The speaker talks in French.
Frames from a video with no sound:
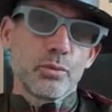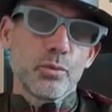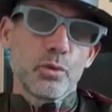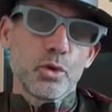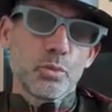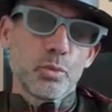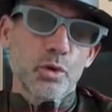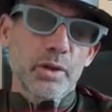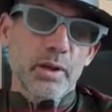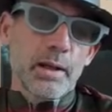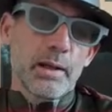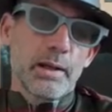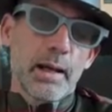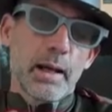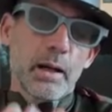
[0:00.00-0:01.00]
montrer
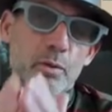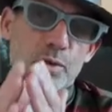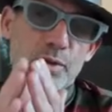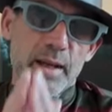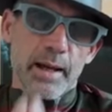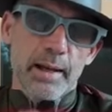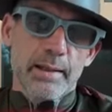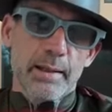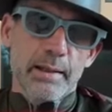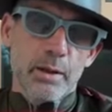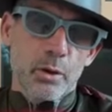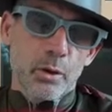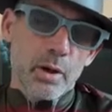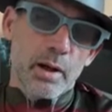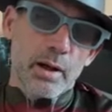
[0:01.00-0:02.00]
là où s'arrête la
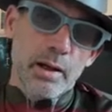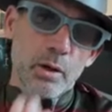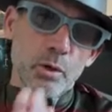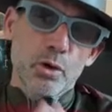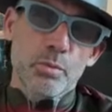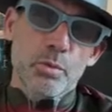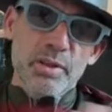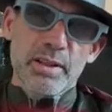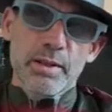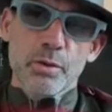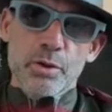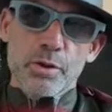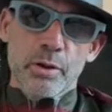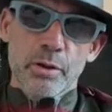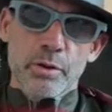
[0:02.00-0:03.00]
terreur et là où commence
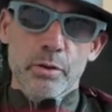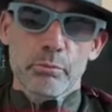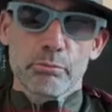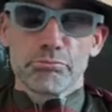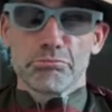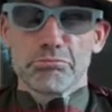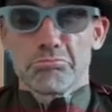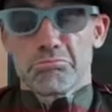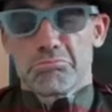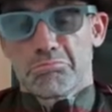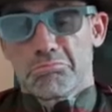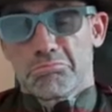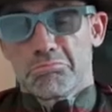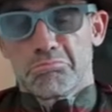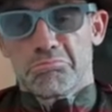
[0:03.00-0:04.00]
l'innocence
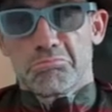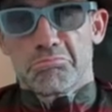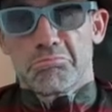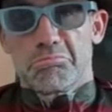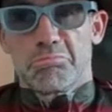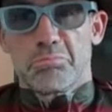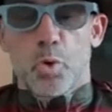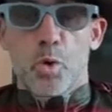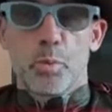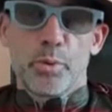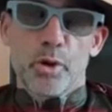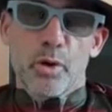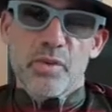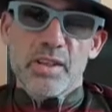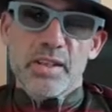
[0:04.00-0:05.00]
on peut
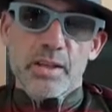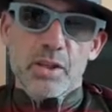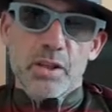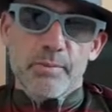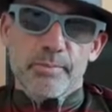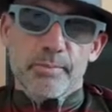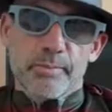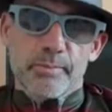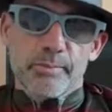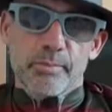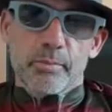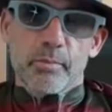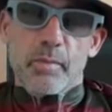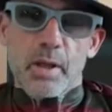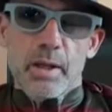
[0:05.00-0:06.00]
l'envisager.
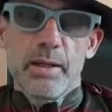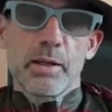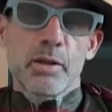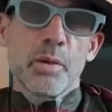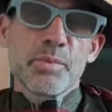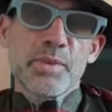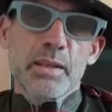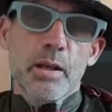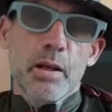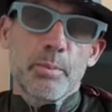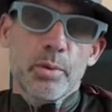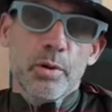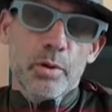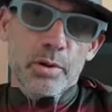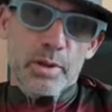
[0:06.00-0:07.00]
Et comme c'est un plan
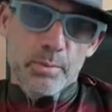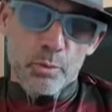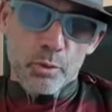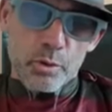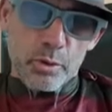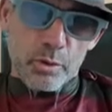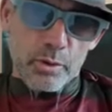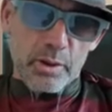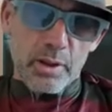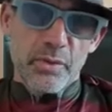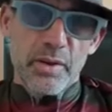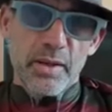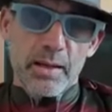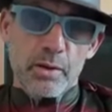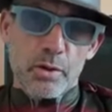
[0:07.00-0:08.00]
qui montre des
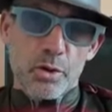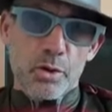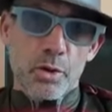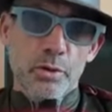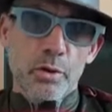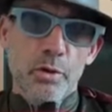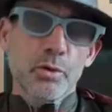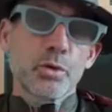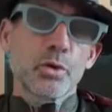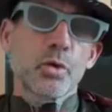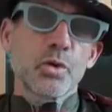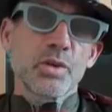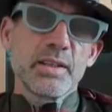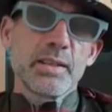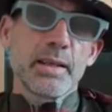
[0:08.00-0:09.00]
fillettes chantant une comptine
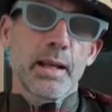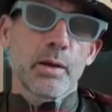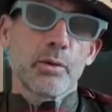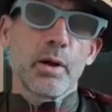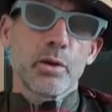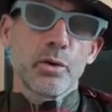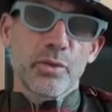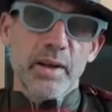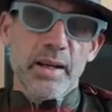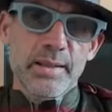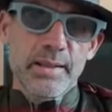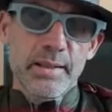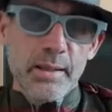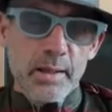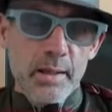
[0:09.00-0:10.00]
à la gloire de Freddy,
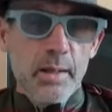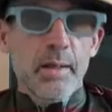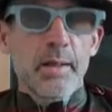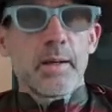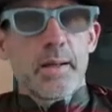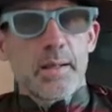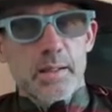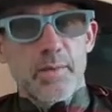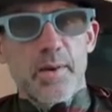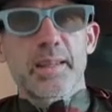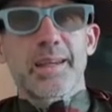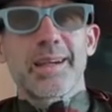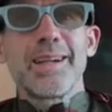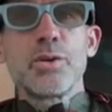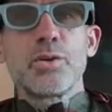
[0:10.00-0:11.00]
ça va être
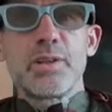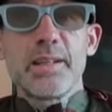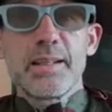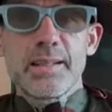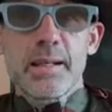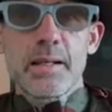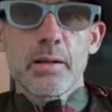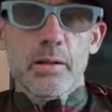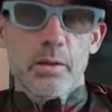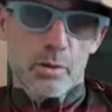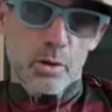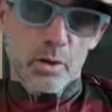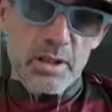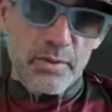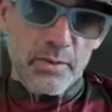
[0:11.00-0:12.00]
réutilisé dans
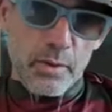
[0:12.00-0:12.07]
différentes